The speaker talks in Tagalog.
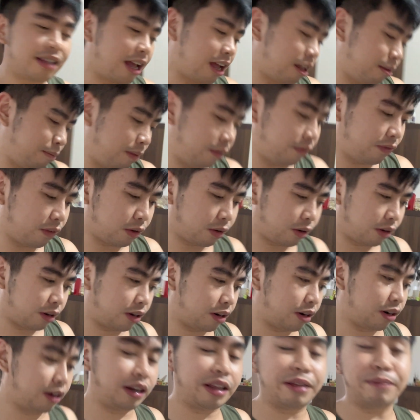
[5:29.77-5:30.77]
that
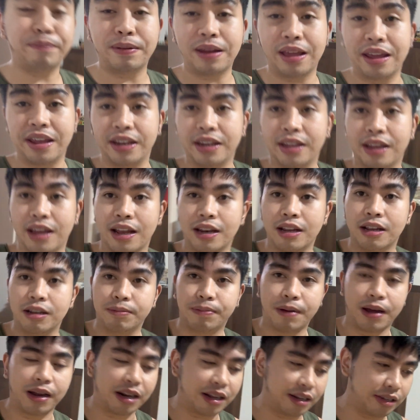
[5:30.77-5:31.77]
before i-play ni Khalil
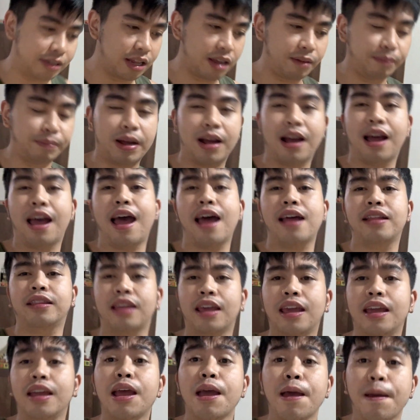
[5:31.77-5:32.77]
para safe ang
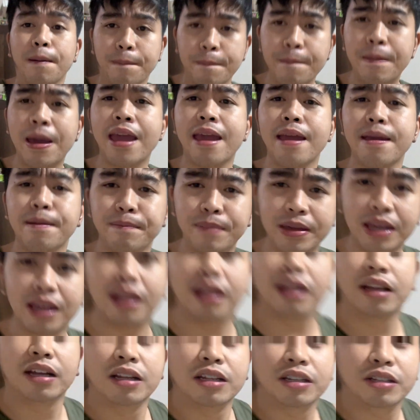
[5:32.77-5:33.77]
ating
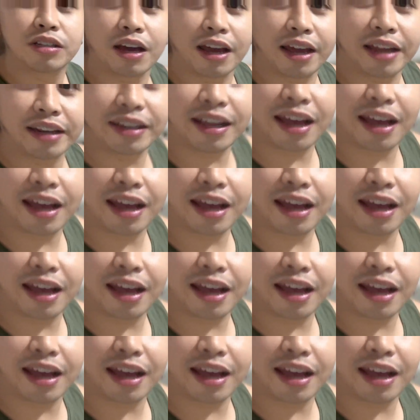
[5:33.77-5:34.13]
baby. So, ayan